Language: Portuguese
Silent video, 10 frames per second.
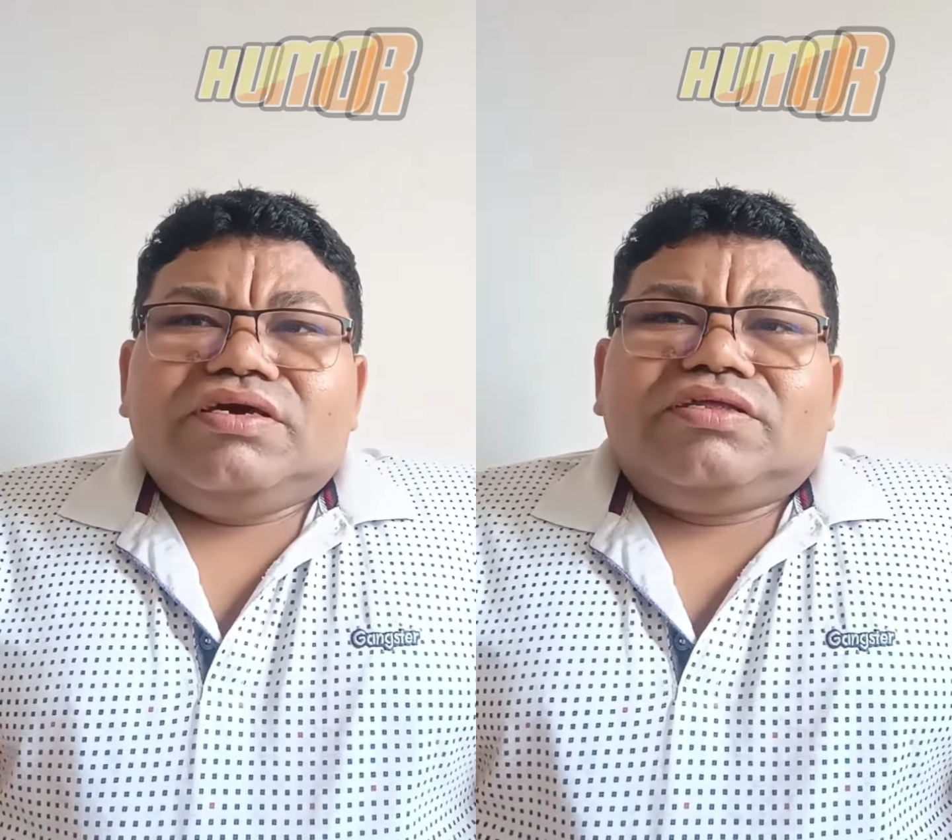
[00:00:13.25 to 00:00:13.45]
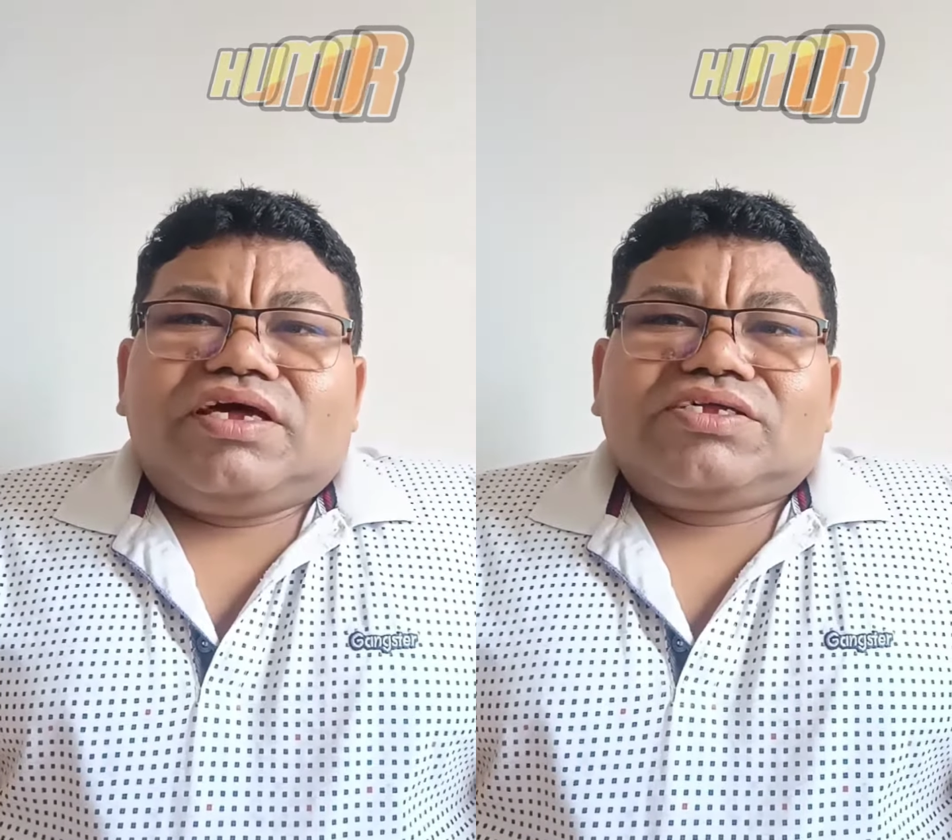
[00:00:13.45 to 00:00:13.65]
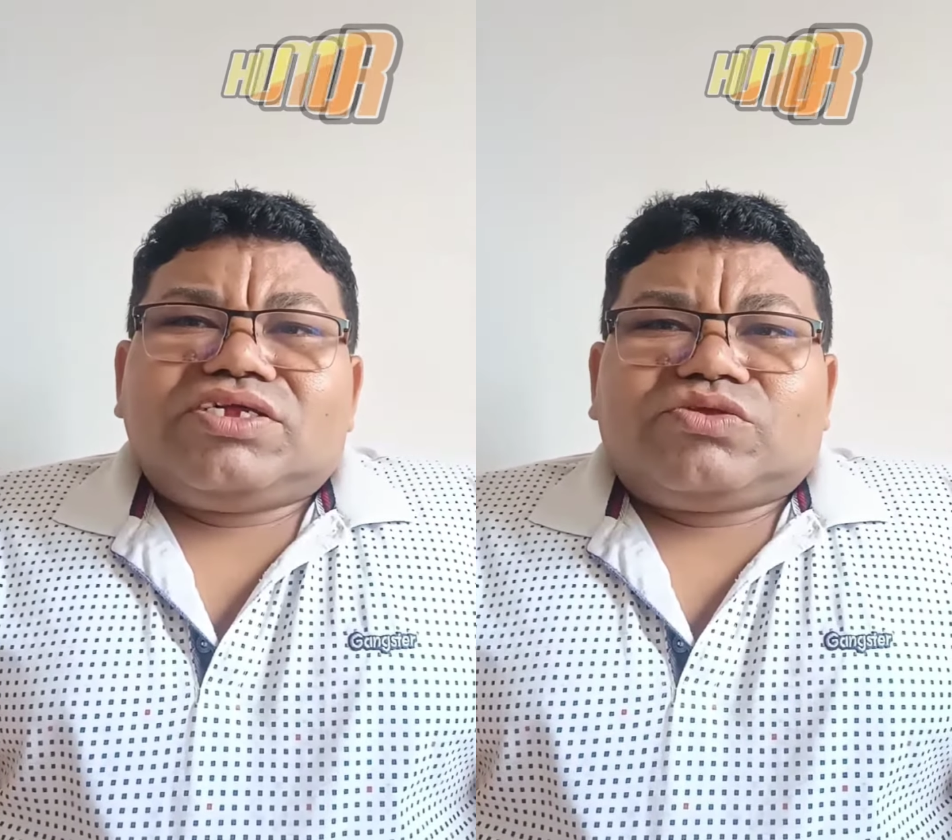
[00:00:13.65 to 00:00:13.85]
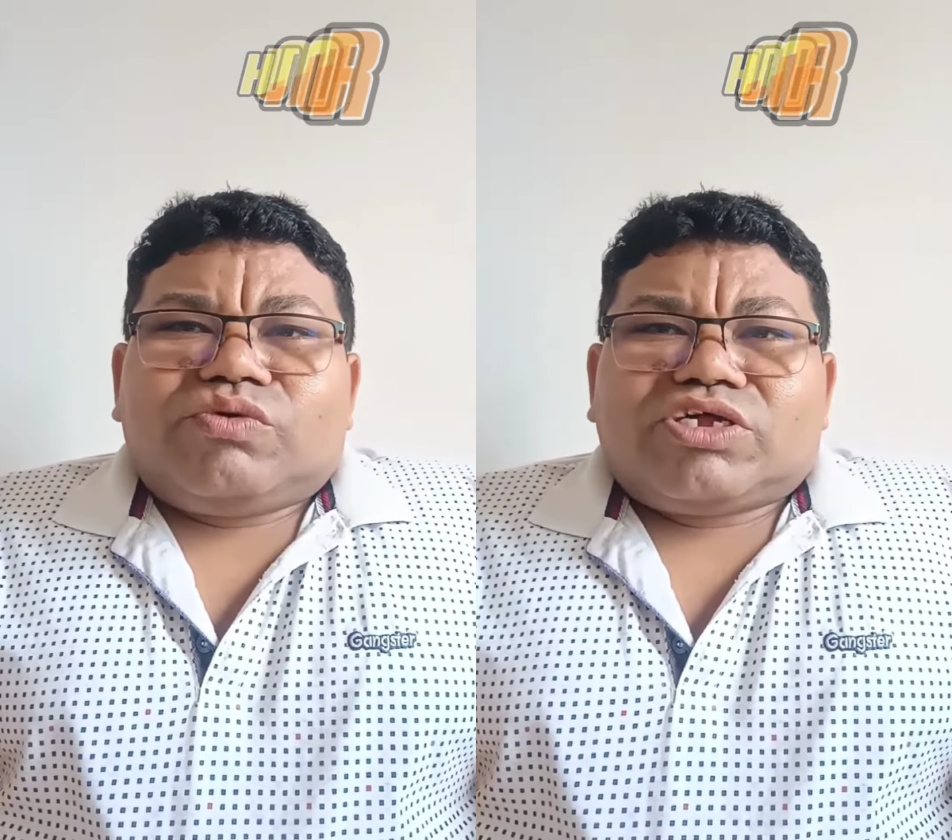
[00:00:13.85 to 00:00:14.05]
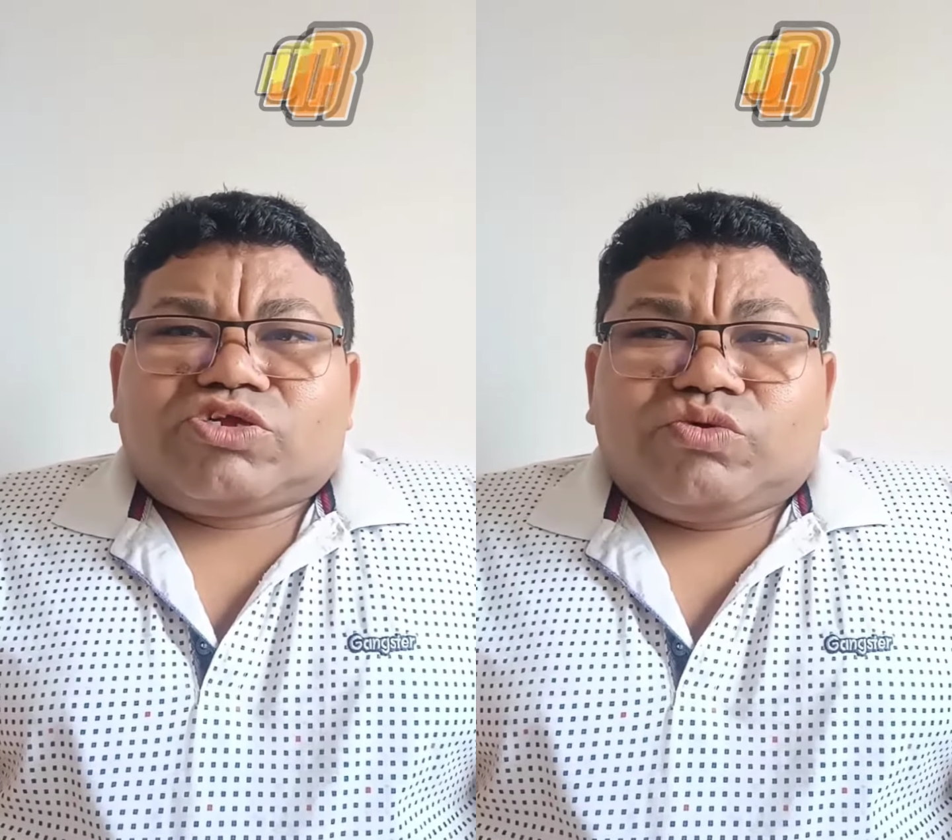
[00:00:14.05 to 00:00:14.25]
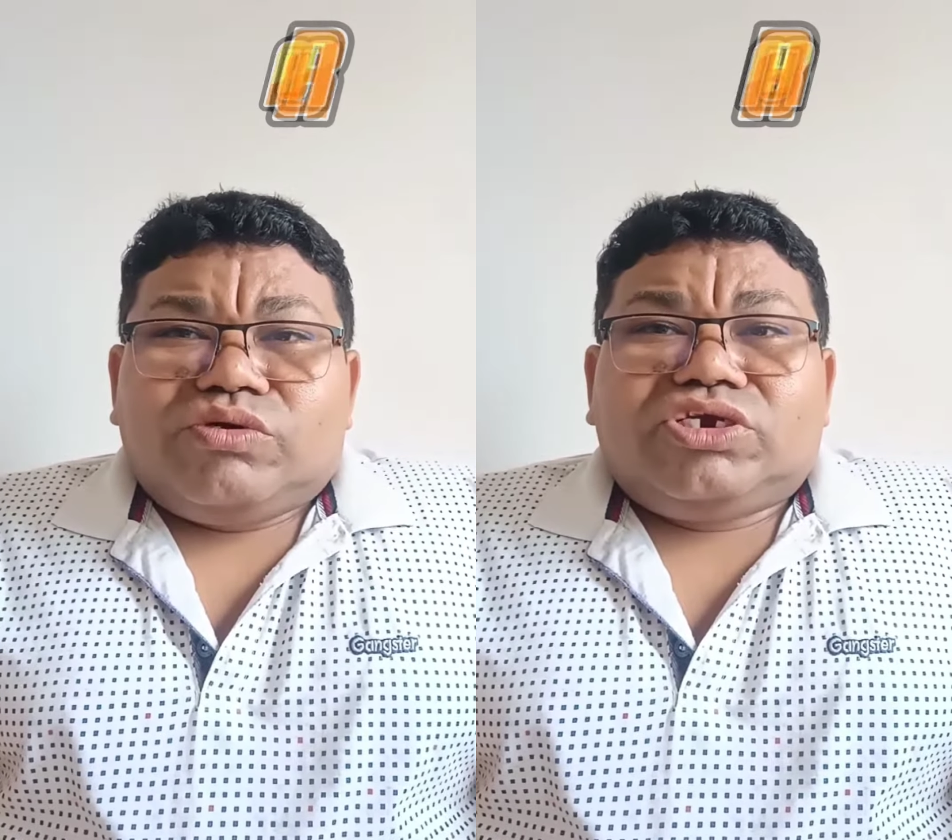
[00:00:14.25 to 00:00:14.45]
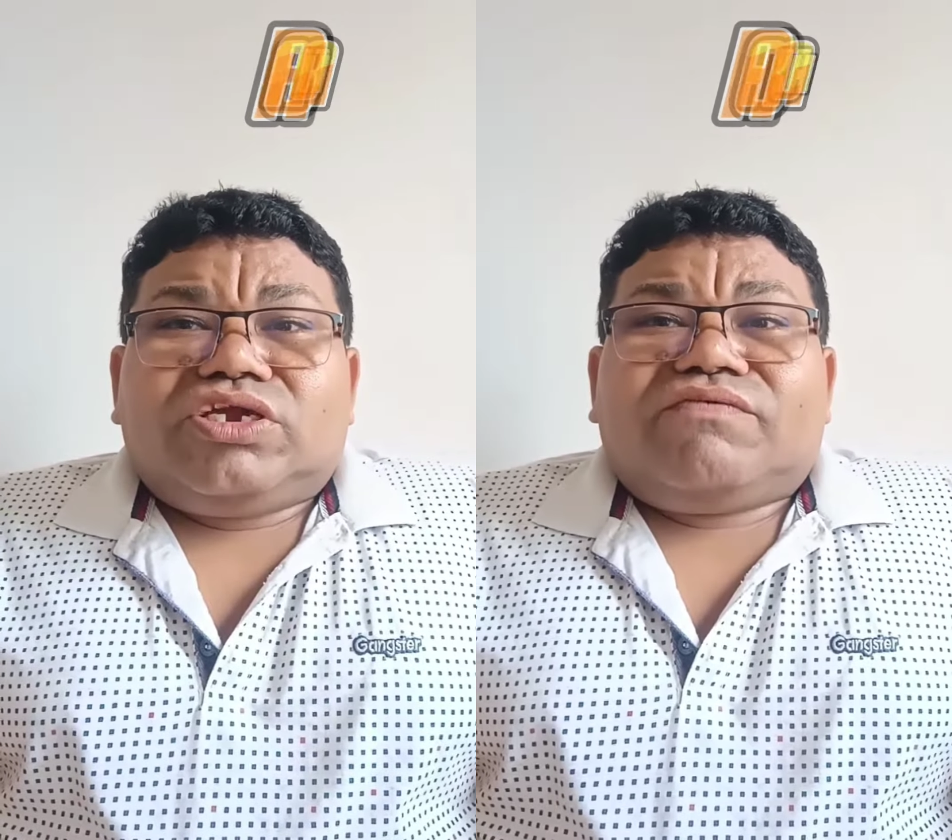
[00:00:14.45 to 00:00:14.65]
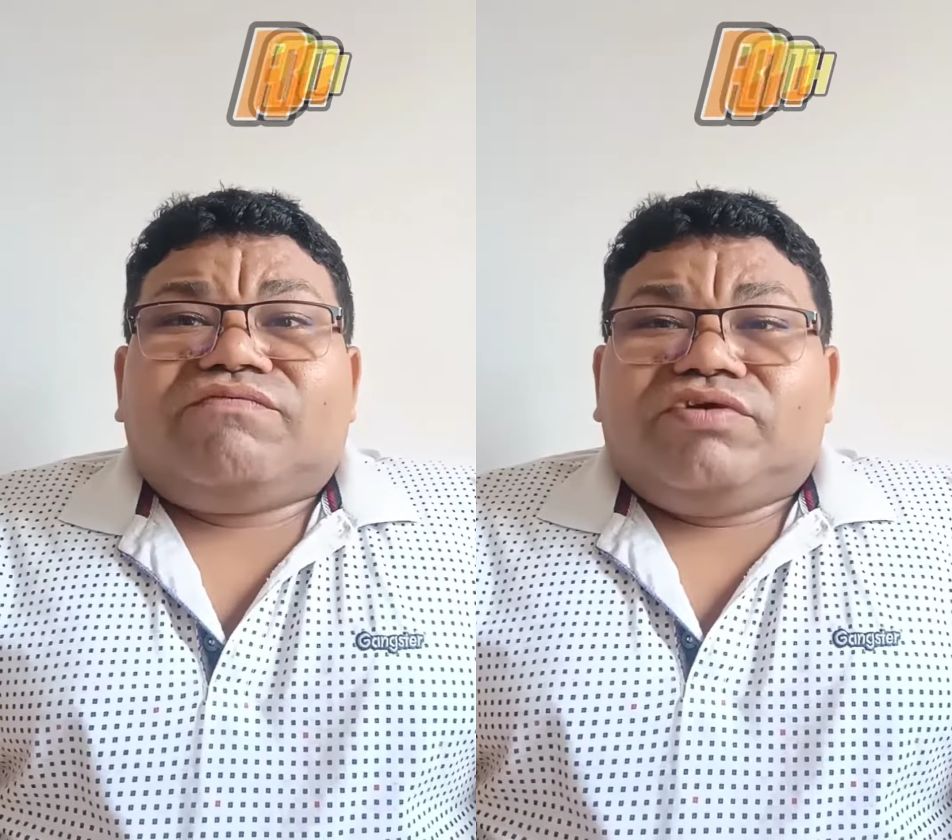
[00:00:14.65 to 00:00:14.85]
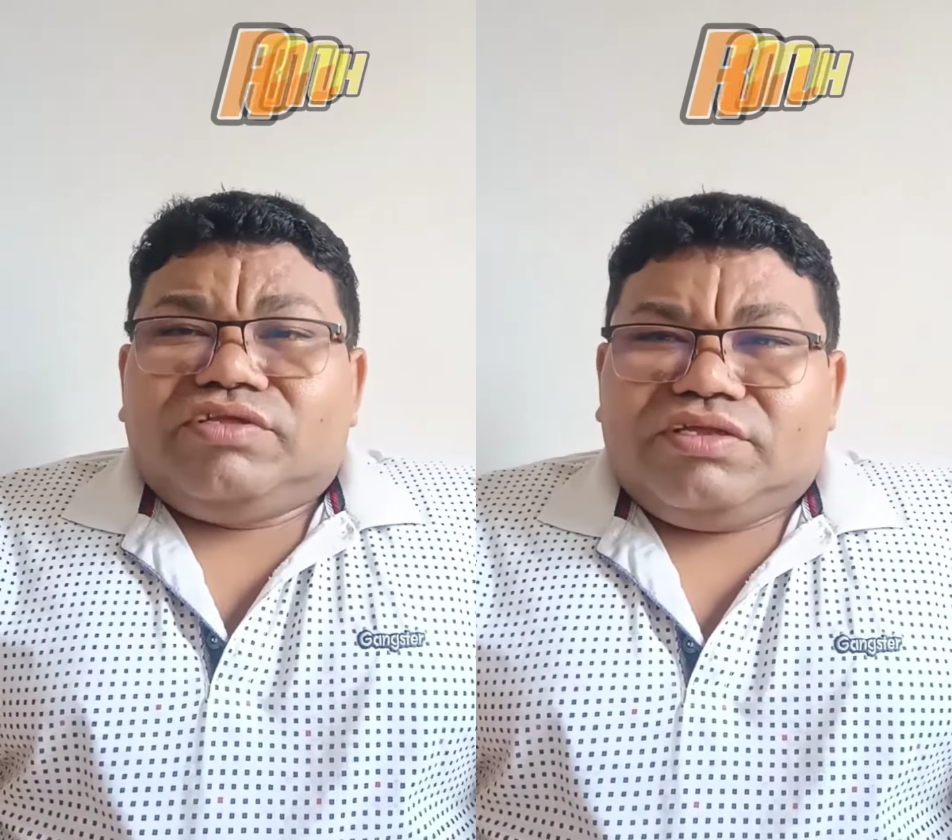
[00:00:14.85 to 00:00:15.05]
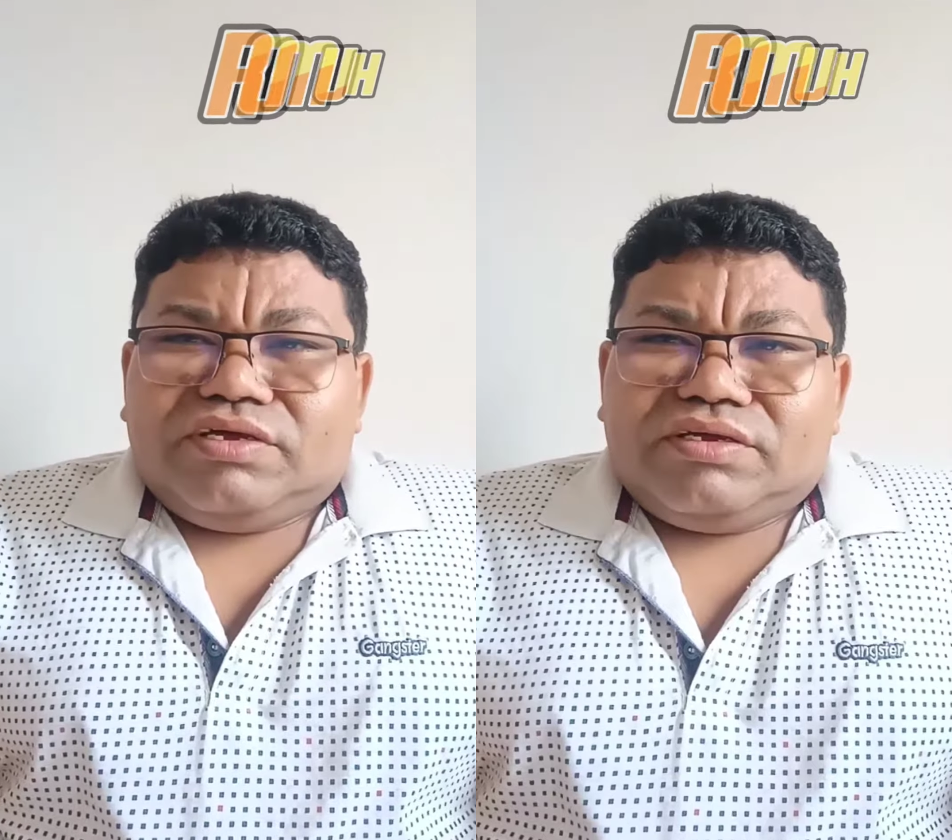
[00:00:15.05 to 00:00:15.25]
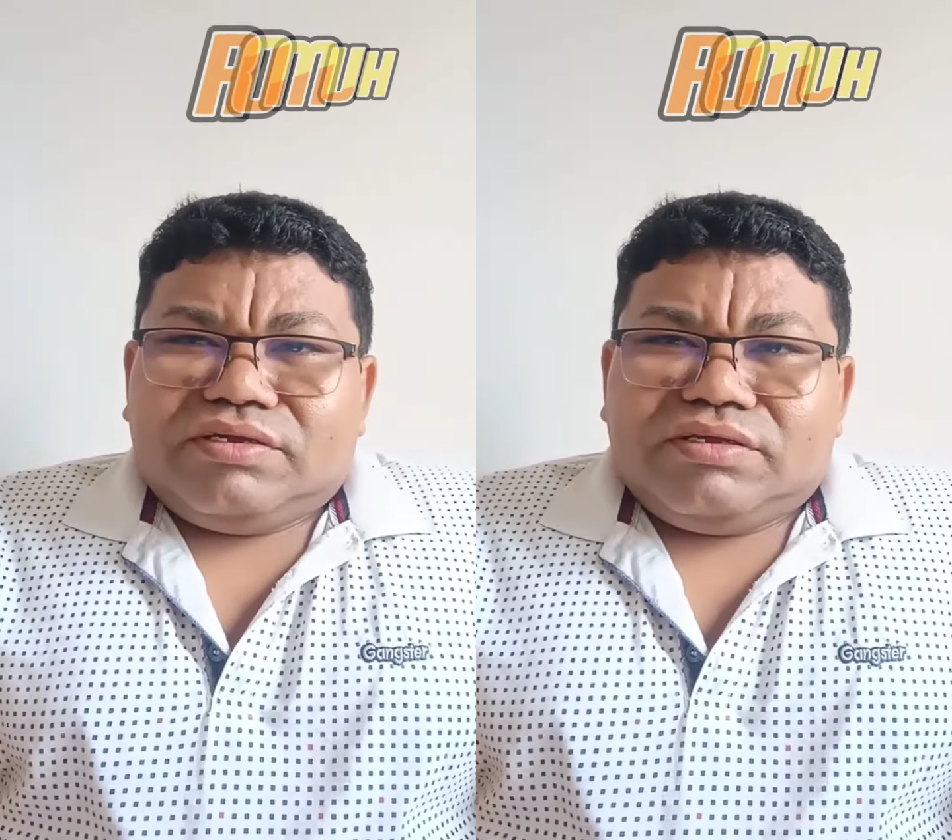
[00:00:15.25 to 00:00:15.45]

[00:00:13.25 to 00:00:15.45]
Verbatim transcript: e das situações da vida.